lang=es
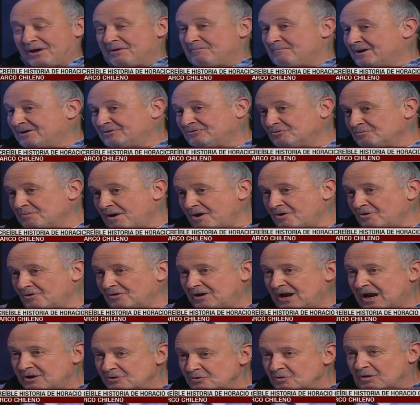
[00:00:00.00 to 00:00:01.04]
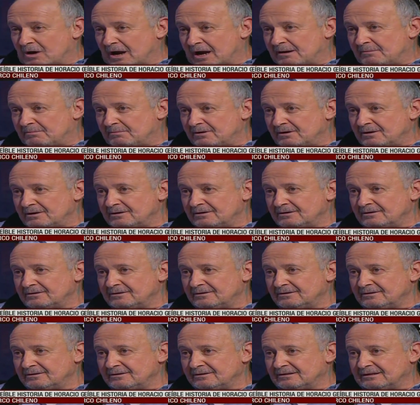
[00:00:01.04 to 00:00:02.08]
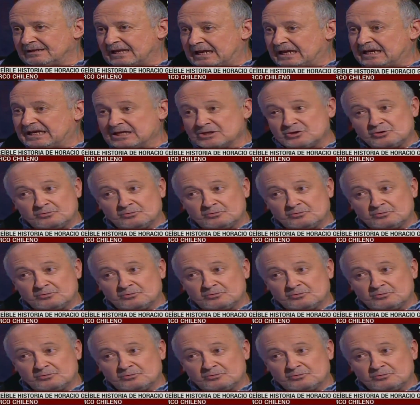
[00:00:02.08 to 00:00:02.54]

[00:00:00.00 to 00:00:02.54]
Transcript: además sumado con las lucas. Tenéis